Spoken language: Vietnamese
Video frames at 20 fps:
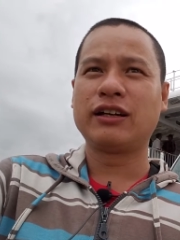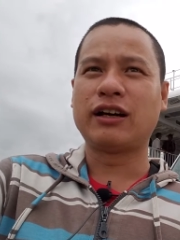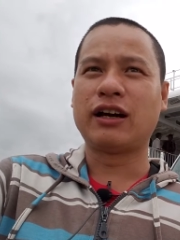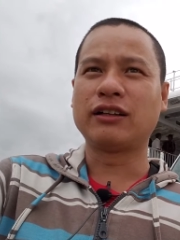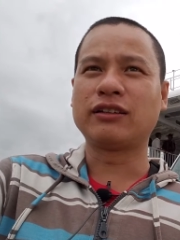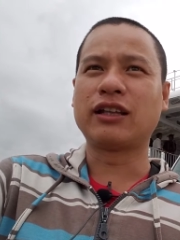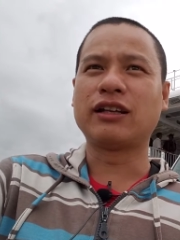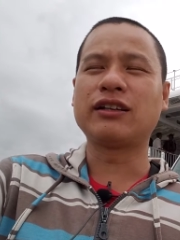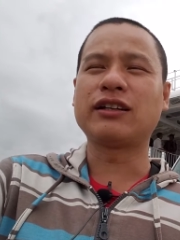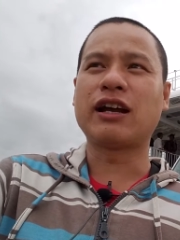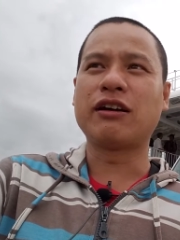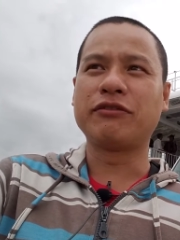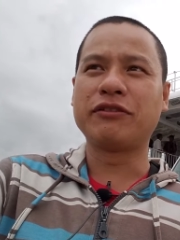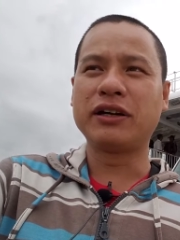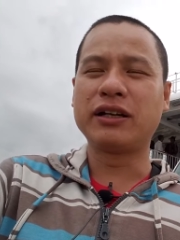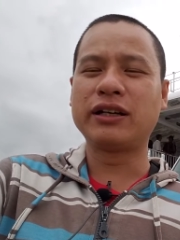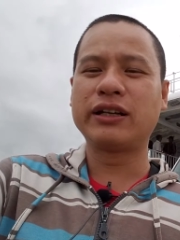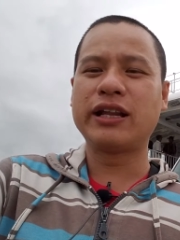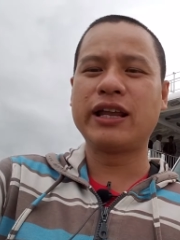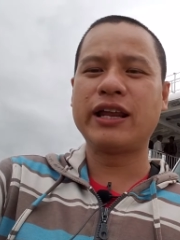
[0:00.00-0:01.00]
ở tỉnh Trà
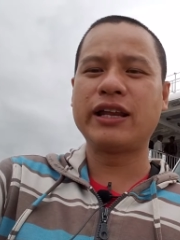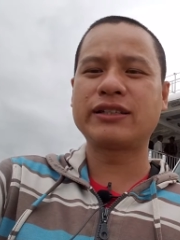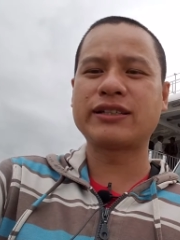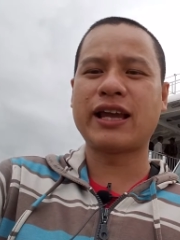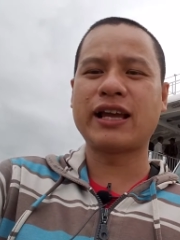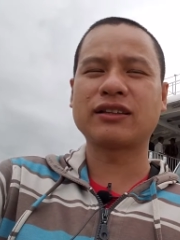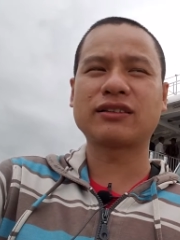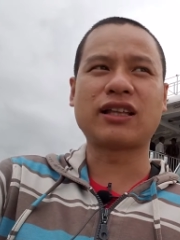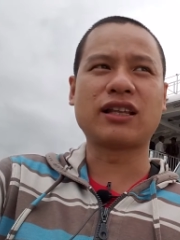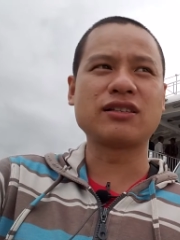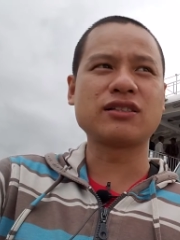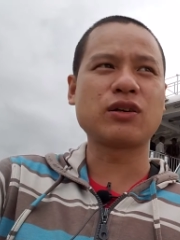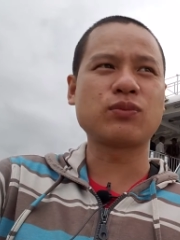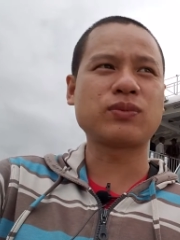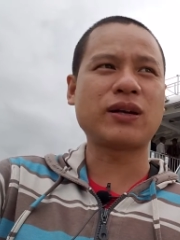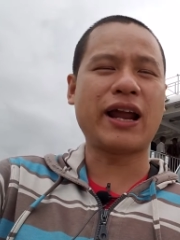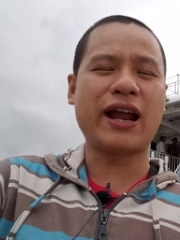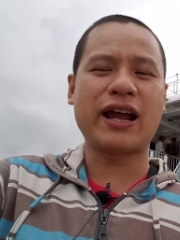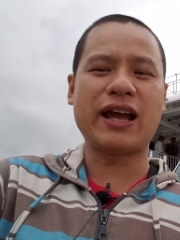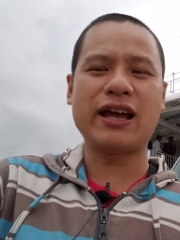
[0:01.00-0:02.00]
Vinh đi sang tỉnh Sóc
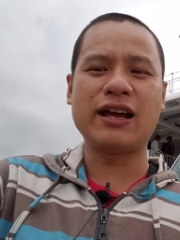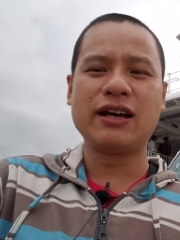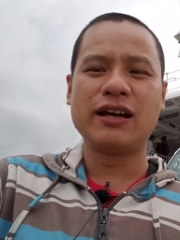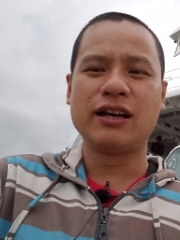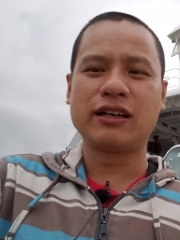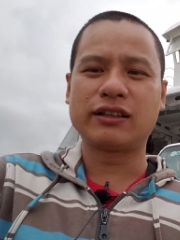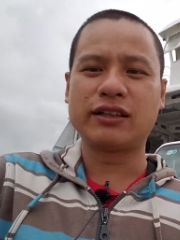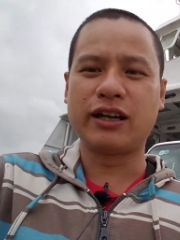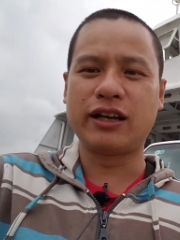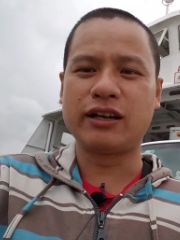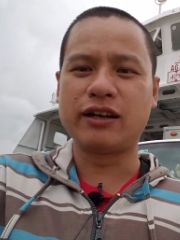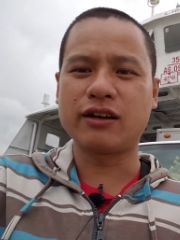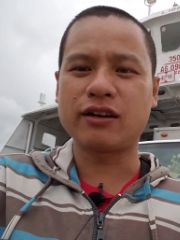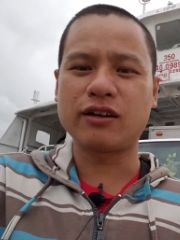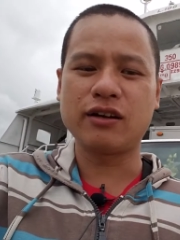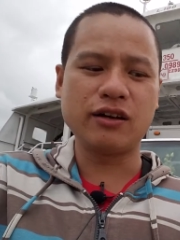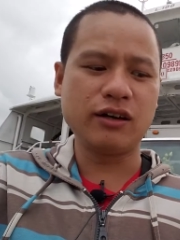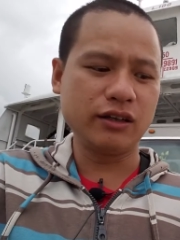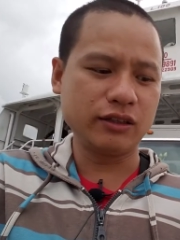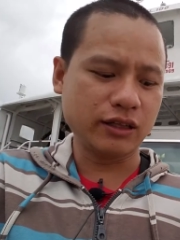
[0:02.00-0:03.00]
Trăng á thì nó
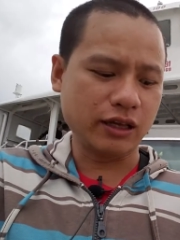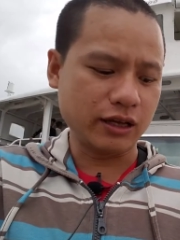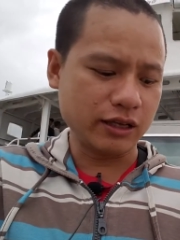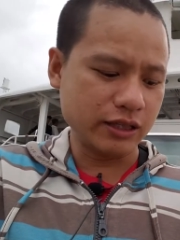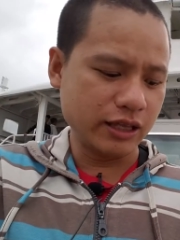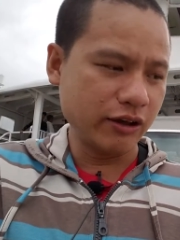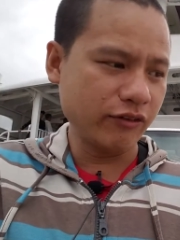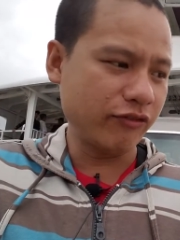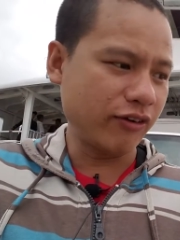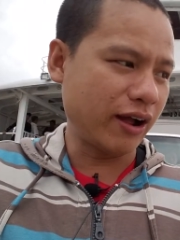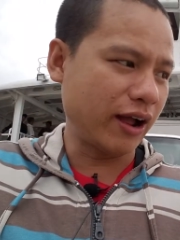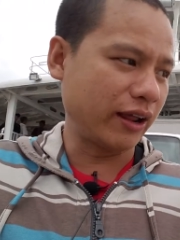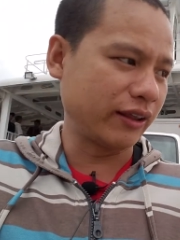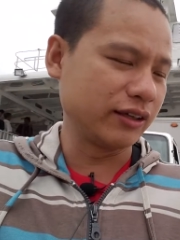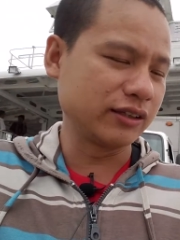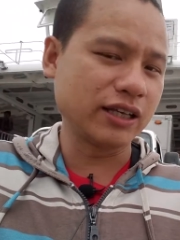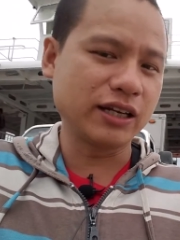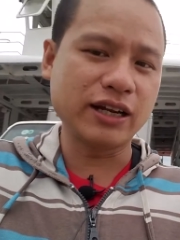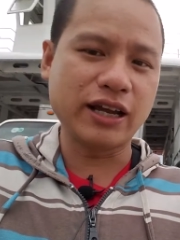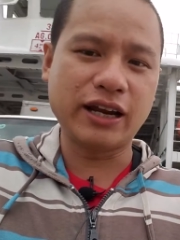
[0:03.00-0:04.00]
có những cái chuyến phà
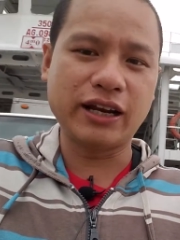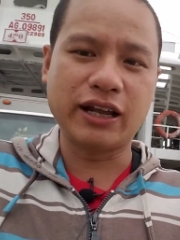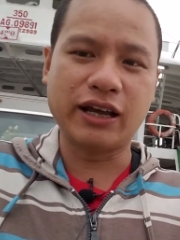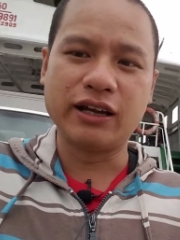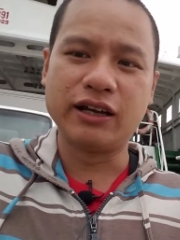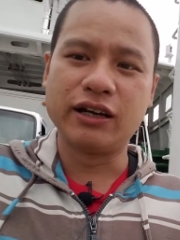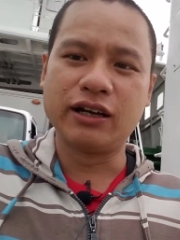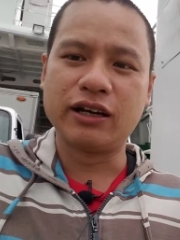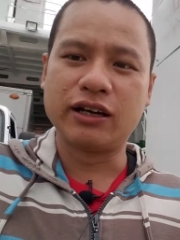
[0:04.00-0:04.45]
như thế này nè.